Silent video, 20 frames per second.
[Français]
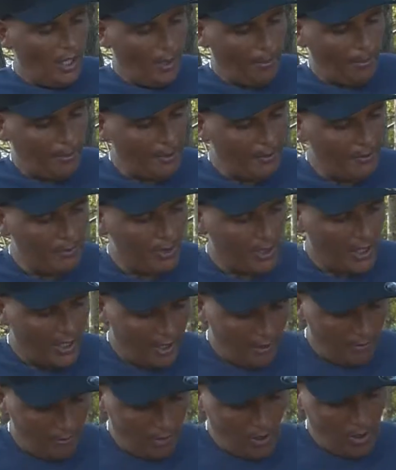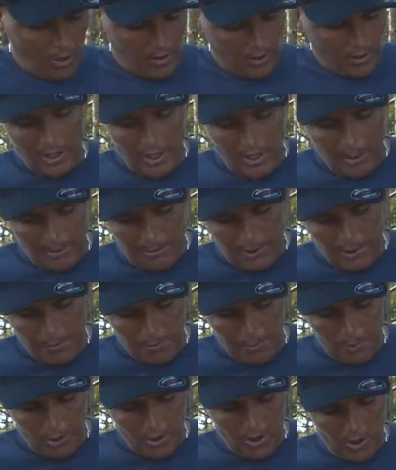Après vous allez avoir la petite
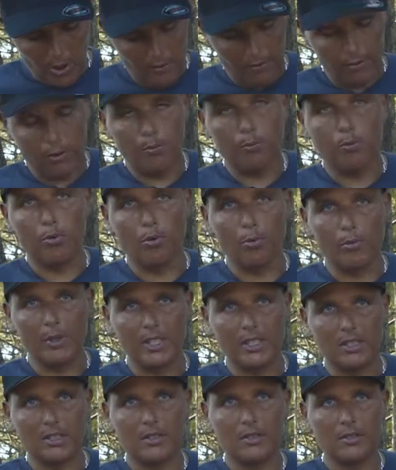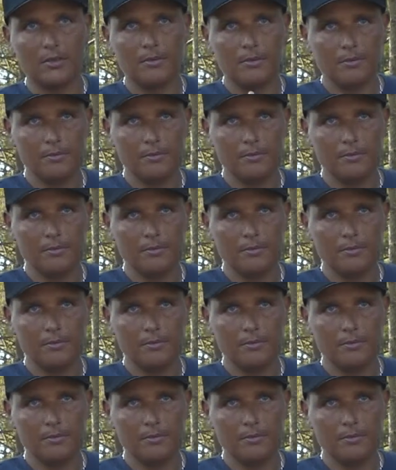poche à l'avant pour mettre